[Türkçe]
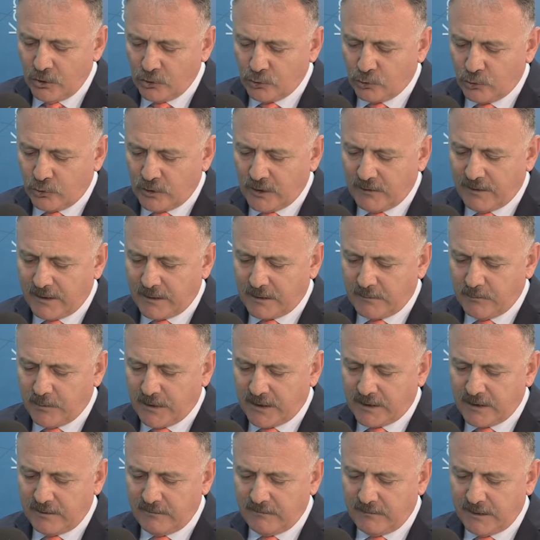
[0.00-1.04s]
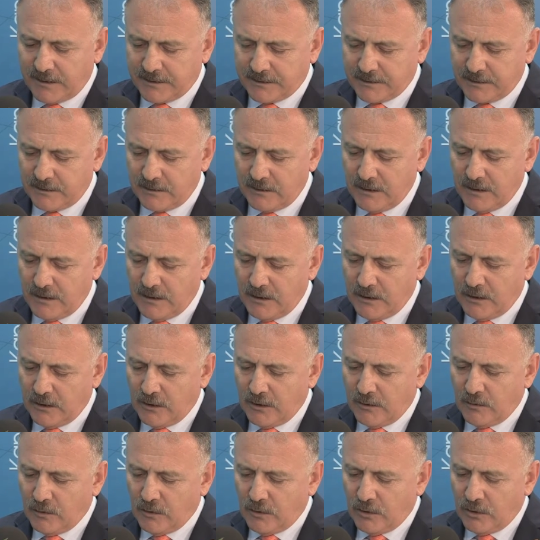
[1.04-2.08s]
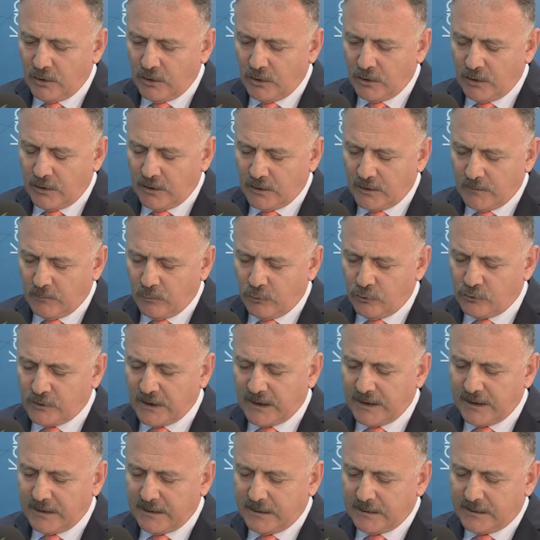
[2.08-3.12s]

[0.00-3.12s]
şurada bak bakın var. Hı hı. Burada